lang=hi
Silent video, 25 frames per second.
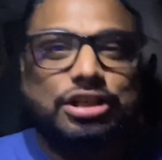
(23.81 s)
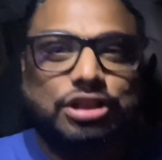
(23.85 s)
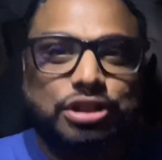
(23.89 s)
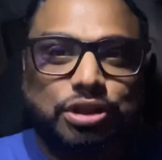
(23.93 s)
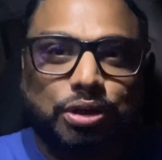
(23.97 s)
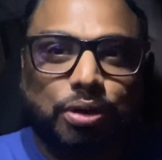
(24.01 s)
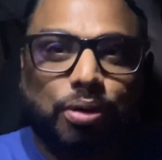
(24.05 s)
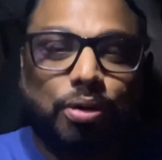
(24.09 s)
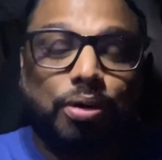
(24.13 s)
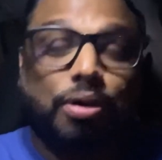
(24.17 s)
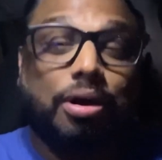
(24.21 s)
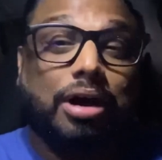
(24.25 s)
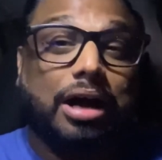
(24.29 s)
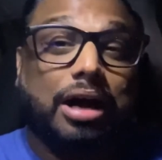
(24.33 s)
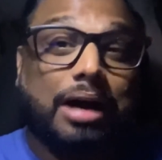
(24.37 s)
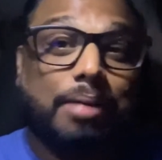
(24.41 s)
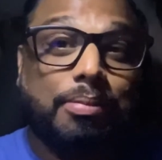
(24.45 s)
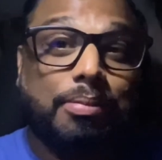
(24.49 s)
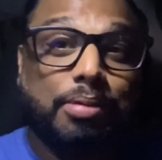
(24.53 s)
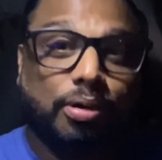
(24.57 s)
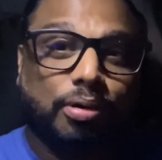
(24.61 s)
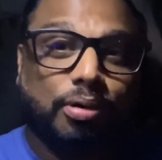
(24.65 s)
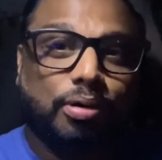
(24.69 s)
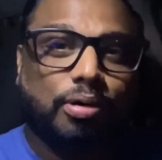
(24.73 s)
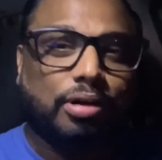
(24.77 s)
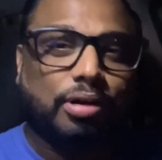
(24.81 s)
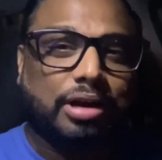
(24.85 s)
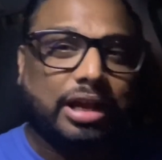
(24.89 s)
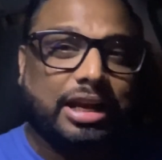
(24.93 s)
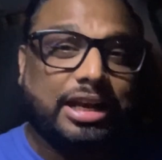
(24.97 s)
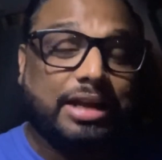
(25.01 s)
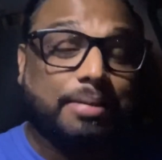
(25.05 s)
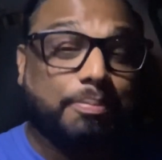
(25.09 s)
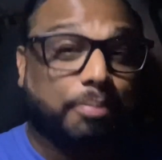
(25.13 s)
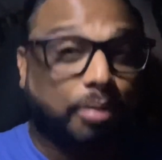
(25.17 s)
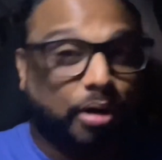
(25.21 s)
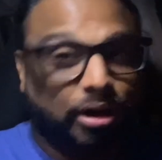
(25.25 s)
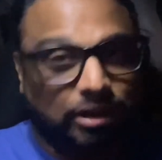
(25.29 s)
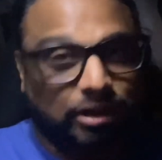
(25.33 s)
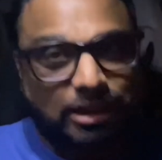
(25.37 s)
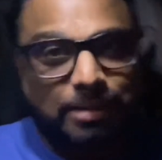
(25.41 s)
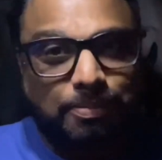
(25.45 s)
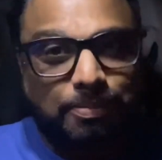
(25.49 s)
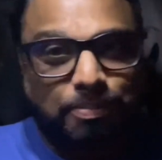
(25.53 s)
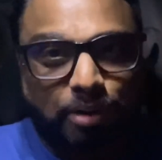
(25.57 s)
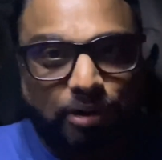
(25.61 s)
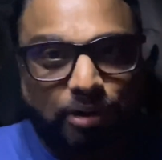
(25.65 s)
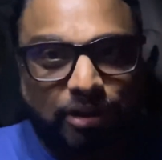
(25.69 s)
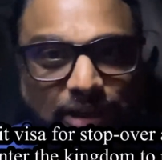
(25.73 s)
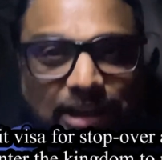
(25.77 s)
जो हम लोगों के लिए बहुत ही
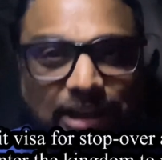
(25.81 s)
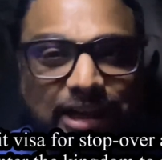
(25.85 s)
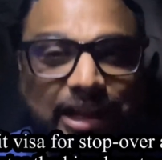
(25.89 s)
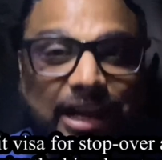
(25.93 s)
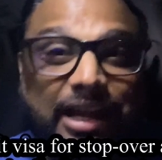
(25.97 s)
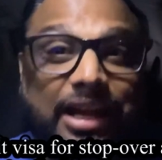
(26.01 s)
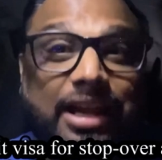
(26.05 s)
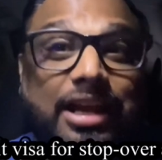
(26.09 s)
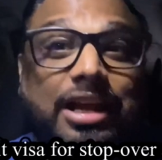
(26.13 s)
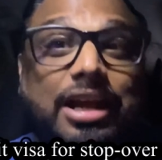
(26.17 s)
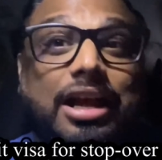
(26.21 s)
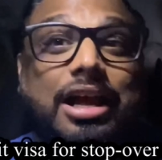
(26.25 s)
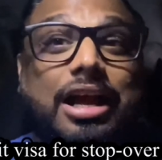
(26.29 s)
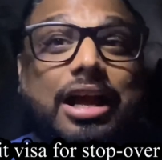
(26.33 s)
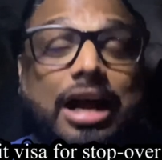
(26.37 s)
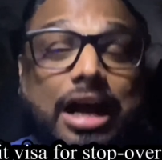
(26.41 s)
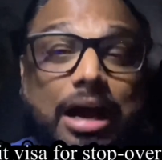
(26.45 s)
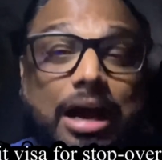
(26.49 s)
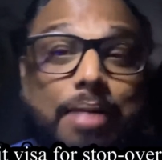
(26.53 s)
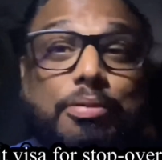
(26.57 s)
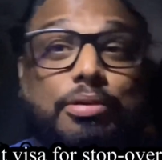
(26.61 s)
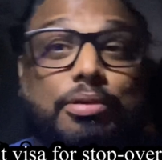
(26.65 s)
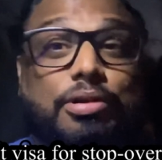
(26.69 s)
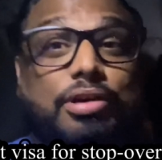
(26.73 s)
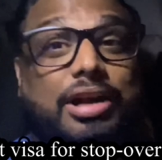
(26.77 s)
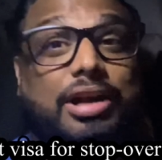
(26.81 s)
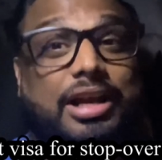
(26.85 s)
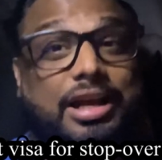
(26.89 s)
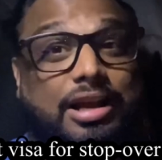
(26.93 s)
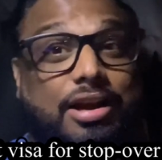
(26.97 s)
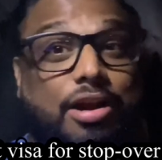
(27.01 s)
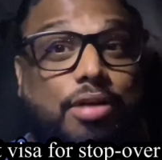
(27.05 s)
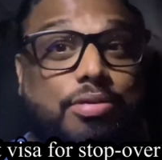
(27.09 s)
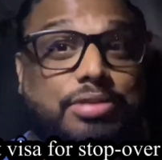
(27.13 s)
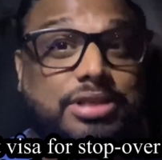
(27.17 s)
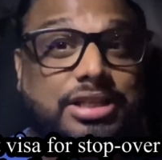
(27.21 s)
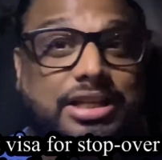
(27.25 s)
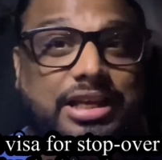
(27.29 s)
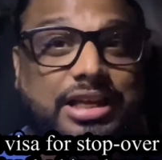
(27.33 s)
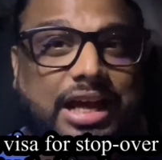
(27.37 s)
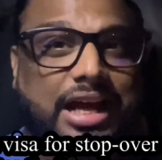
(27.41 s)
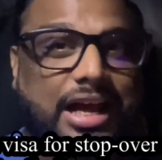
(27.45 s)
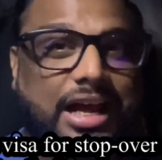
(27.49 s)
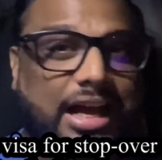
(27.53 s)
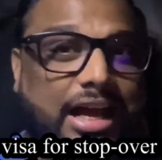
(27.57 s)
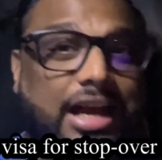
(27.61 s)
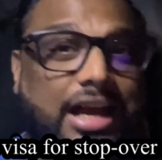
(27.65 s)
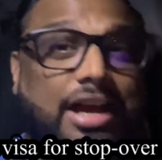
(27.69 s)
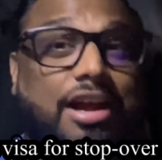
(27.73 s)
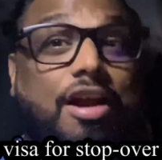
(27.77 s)
इंपॉर्टेंट है अब उन्होंने अनाउंस किया
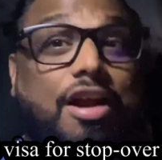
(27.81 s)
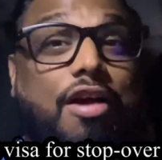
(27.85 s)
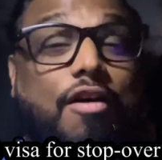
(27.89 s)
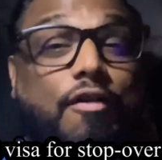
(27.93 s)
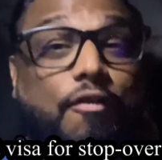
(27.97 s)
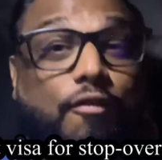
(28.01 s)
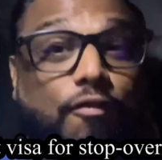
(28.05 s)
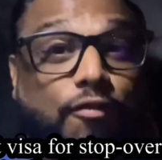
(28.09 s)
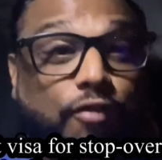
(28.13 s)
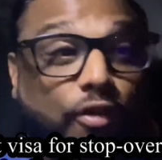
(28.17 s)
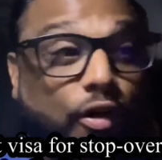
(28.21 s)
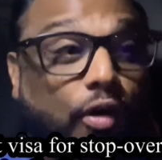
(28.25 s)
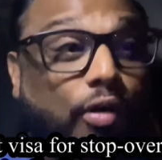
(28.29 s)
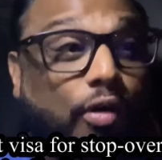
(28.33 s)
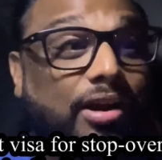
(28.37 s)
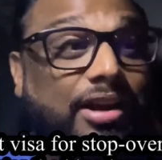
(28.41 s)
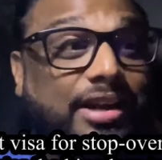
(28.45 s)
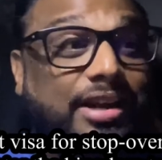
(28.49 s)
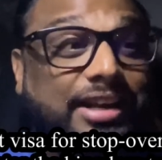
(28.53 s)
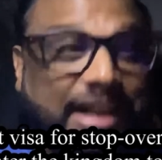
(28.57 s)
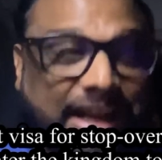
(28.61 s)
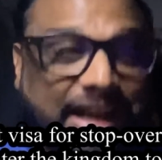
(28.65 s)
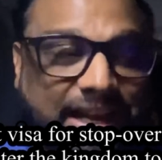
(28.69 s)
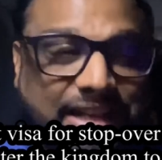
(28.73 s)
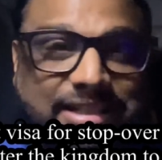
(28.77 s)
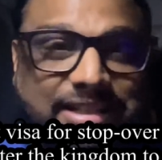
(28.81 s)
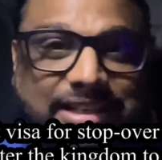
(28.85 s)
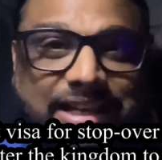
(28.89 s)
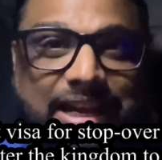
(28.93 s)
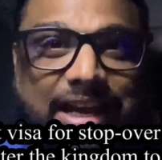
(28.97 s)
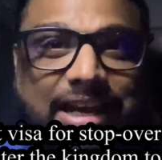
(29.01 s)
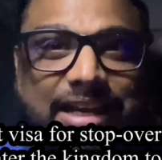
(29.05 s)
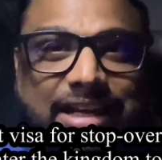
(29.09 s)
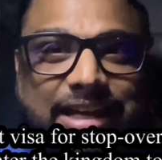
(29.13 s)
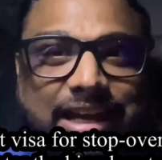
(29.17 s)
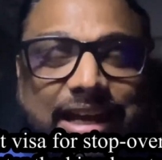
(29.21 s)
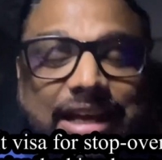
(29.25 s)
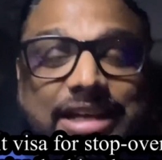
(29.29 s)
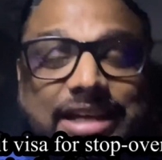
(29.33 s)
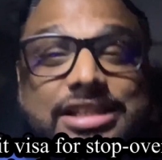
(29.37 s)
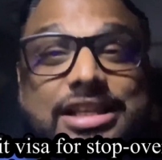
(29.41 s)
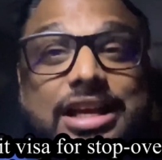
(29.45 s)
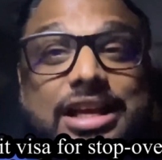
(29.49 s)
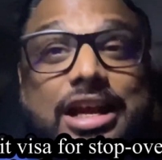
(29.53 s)
है फोर डेज के लिए